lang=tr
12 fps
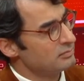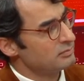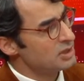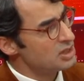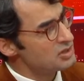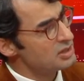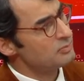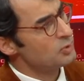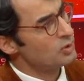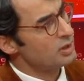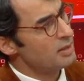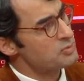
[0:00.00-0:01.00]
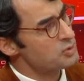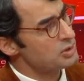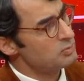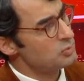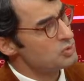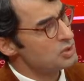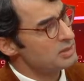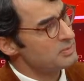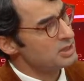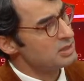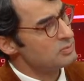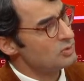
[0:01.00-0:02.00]
Geçen program söyledim. 3 Ekim
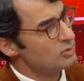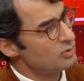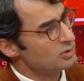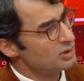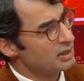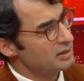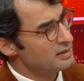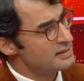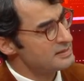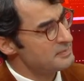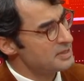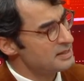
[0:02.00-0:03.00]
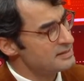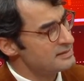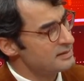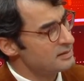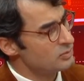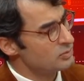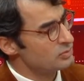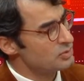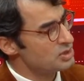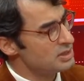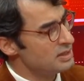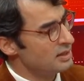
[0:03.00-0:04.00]
2014 tarihli resmi gazetede
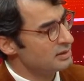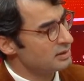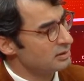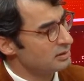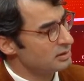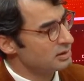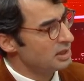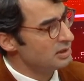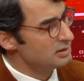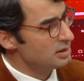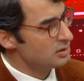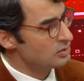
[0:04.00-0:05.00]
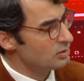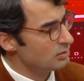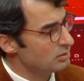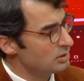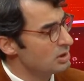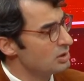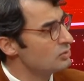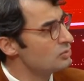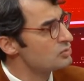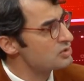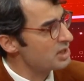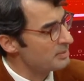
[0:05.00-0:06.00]
kuruluş ilanı yayınlanıyor.
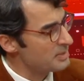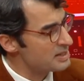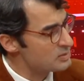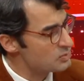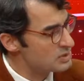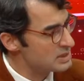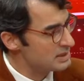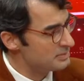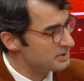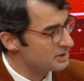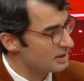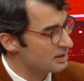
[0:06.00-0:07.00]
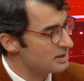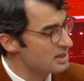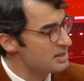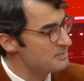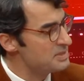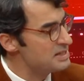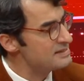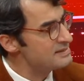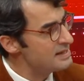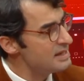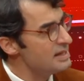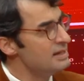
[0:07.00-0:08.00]
Kuruluş sermayesi 150 bin lira. Biz
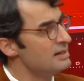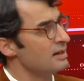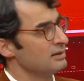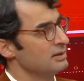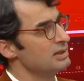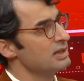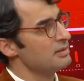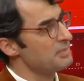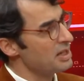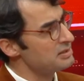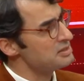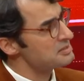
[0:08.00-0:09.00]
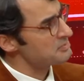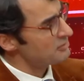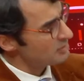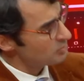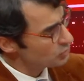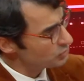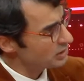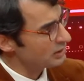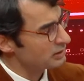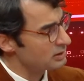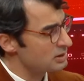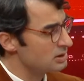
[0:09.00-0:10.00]
neyi ele aldık? Yani ben yazımda ve burada
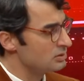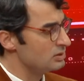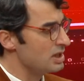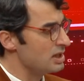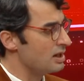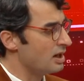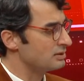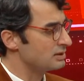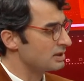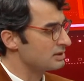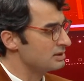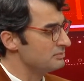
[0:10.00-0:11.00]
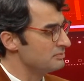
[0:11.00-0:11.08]
neyi anlattım?